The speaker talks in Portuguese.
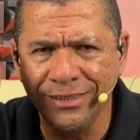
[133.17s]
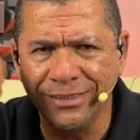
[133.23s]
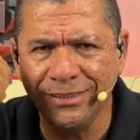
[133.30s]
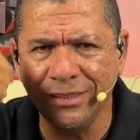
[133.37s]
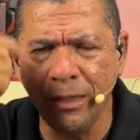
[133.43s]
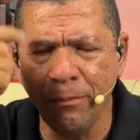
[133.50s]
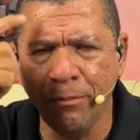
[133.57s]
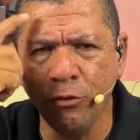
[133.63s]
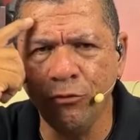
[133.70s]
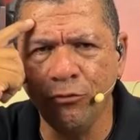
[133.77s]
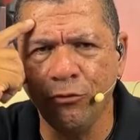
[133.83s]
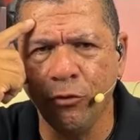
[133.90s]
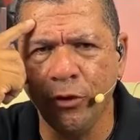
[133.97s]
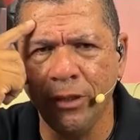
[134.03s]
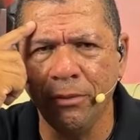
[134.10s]
sempre o
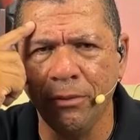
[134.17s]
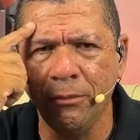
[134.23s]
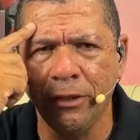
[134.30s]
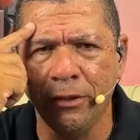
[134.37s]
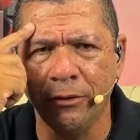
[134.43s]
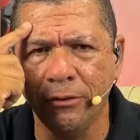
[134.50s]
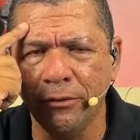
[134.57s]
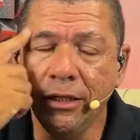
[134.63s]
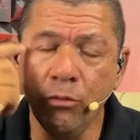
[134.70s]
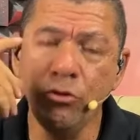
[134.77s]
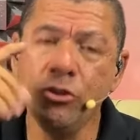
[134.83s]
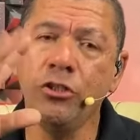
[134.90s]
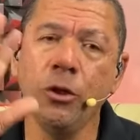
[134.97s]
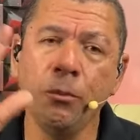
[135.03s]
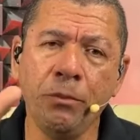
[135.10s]
fone primeiro. E
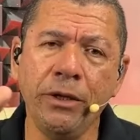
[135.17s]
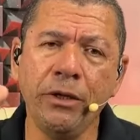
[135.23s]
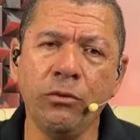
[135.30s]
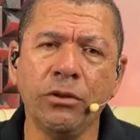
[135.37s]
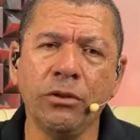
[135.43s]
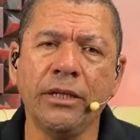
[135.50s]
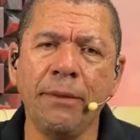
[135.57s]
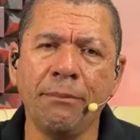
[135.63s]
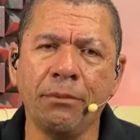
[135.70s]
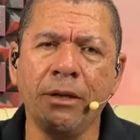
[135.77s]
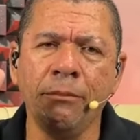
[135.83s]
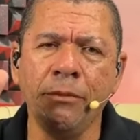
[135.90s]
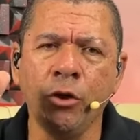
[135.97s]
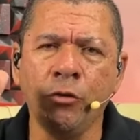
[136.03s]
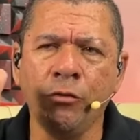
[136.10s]
um dia eu perguntei para
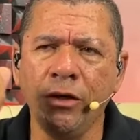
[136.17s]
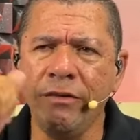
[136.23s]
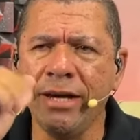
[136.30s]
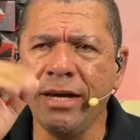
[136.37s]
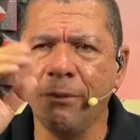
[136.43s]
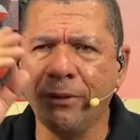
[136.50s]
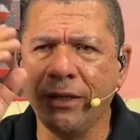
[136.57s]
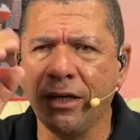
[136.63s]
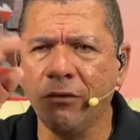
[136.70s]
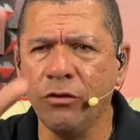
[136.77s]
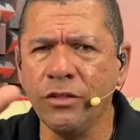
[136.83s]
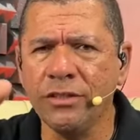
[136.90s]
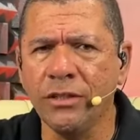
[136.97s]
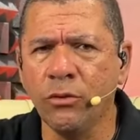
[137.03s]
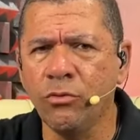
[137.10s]
um amigo, falei, vem cá, por que, que
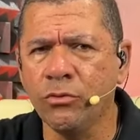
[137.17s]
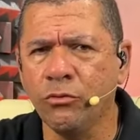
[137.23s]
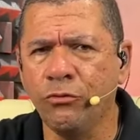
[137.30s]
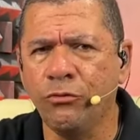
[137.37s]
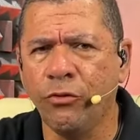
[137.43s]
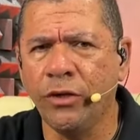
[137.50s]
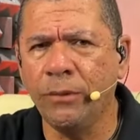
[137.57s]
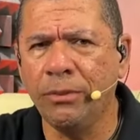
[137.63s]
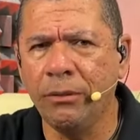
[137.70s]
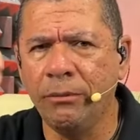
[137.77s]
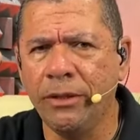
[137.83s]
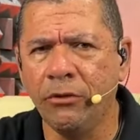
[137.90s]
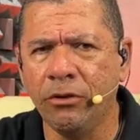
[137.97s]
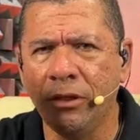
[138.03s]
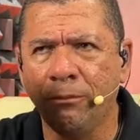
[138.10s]
você usa o fone
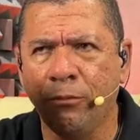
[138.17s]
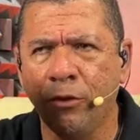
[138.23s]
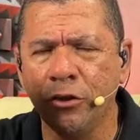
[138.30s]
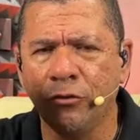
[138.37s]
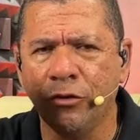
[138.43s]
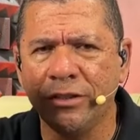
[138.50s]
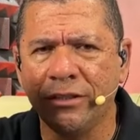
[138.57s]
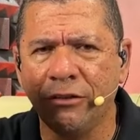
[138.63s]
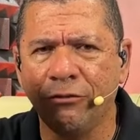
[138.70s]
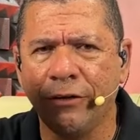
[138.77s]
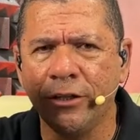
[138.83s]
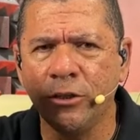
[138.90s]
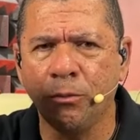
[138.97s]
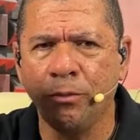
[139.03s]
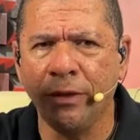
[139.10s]
primeiro, depois você
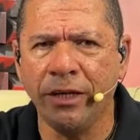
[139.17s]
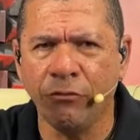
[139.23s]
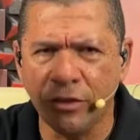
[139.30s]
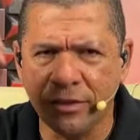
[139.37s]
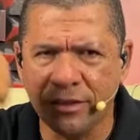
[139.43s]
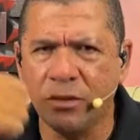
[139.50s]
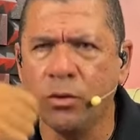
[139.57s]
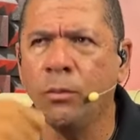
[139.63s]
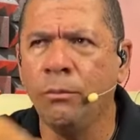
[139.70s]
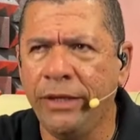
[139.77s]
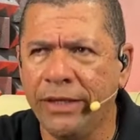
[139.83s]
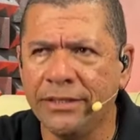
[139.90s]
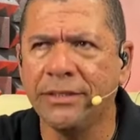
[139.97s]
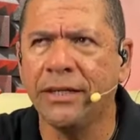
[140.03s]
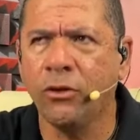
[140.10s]
faz o PA e você não
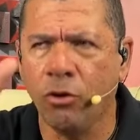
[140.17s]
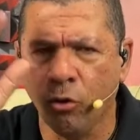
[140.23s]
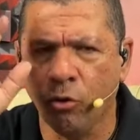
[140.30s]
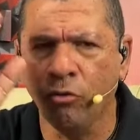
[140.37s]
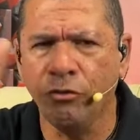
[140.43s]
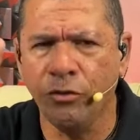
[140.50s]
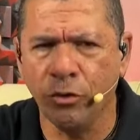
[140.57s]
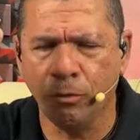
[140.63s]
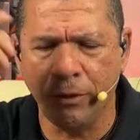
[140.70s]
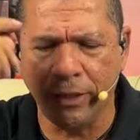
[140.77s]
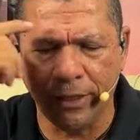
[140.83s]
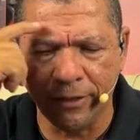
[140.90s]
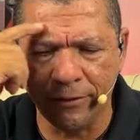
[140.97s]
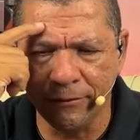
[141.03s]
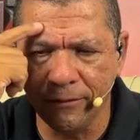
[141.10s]
mixa logo ouvindo o
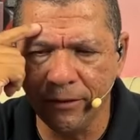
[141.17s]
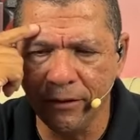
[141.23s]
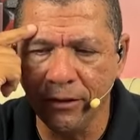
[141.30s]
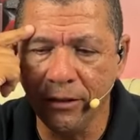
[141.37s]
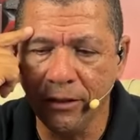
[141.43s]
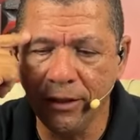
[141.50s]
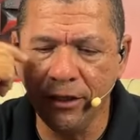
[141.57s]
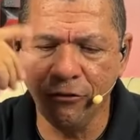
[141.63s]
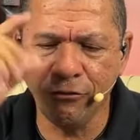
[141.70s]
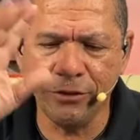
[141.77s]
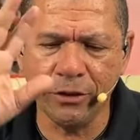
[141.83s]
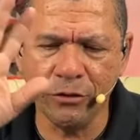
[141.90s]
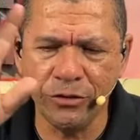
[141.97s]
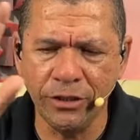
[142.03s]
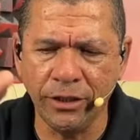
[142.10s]
PA? Ele
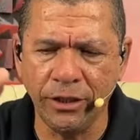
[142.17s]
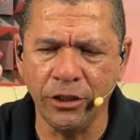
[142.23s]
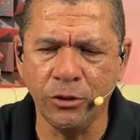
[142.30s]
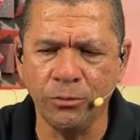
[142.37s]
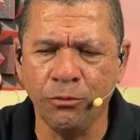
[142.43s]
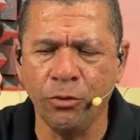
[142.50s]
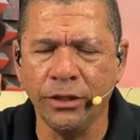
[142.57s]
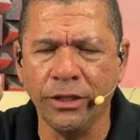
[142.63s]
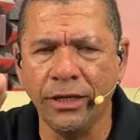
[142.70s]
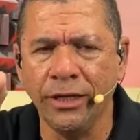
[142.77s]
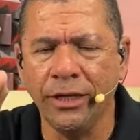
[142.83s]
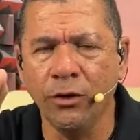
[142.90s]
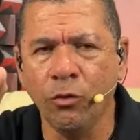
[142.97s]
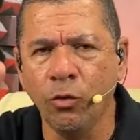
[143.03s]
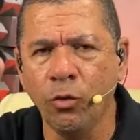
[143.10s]
fala o seguinte:
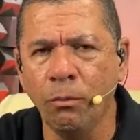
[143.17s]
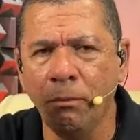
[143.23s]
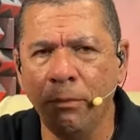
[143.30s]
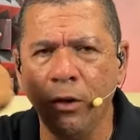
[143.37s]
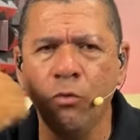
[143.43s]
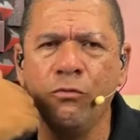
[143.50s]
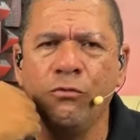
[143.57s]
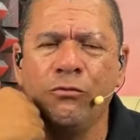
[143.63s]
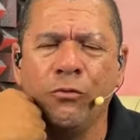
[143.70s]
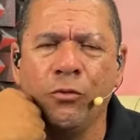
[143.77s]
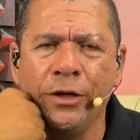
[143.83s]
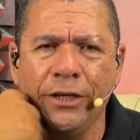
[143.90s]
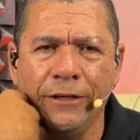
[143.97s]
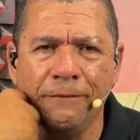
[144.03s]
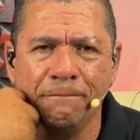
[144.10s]
porque o meu
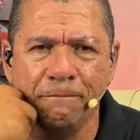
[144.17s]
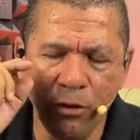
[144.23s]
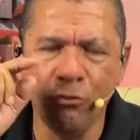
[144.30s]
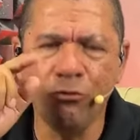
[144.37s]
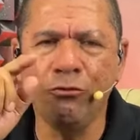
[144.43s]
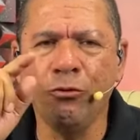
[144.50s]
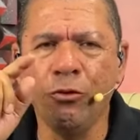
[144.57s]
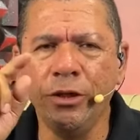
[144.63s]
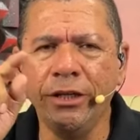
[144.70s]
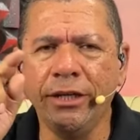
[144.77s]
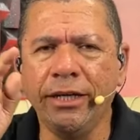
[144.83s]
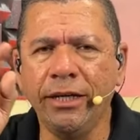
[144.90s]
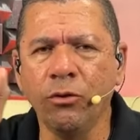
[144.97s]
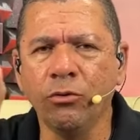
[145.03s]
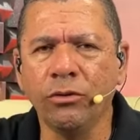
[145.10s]
fone é um fone
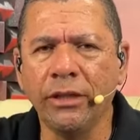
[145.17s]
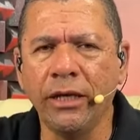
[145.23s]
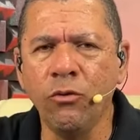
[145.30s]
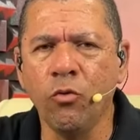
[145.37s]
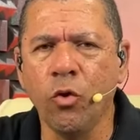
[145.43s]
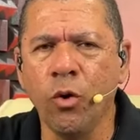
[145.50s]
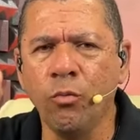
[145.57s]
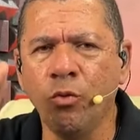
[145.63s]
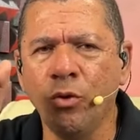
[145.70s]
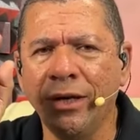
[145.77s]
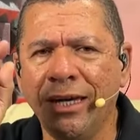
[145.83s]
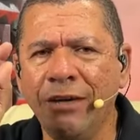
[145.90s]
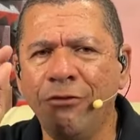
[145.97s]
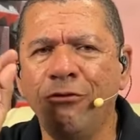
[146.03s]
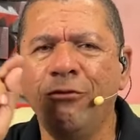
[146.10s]
que eu tenho como
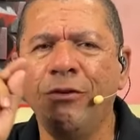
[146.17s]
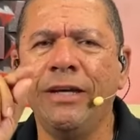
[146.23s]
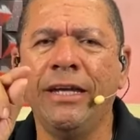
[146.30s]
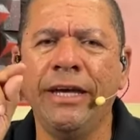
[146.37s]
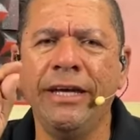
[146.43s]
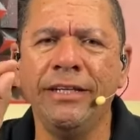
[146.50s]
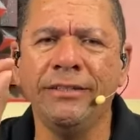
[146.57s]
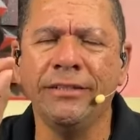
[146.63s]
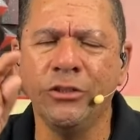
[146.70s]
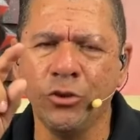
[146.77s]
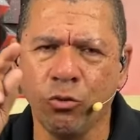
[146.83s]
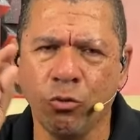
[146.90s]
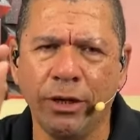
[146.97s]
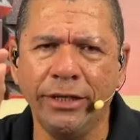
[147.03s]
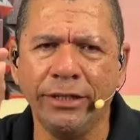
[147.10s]
referência
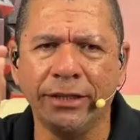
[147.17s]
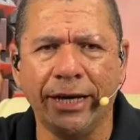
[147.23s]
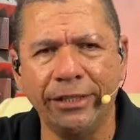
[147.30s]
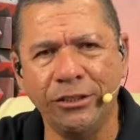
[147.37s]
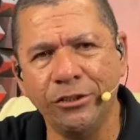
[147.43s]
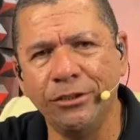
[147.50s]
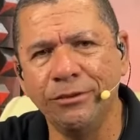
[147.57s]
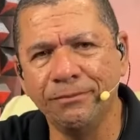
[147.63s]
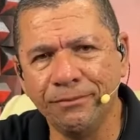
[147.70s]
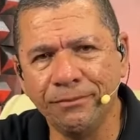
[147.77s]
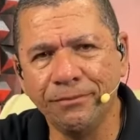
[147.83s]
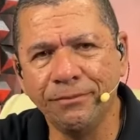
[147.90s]
de qualidade.